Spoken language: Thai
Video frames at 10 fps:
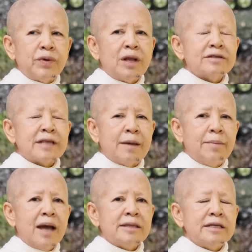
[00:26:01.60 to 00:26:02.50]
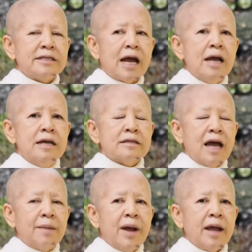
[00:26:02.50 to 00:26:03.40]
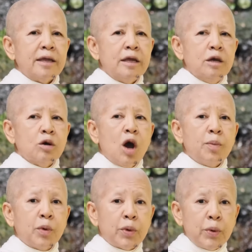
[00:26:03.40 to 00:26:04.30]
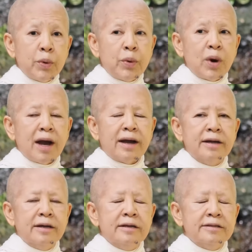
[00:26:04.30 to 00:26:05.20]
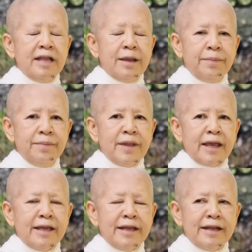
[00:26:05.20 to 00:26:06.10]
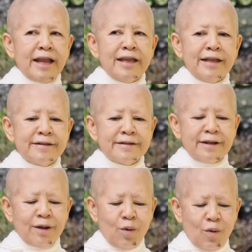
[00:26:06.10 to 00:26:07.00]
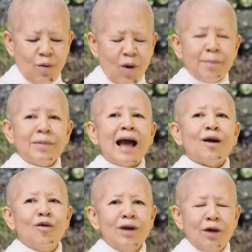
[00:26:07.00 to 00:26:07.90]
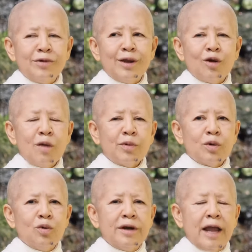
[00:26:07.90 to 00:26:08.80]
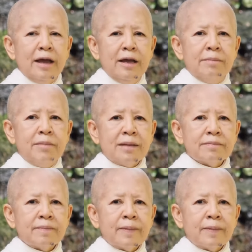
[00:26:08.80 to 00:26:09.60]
แล้วสามารถที่จะทำให้ครอบครัวในในในความรักของเราในครอบครัวเนี่ยมัน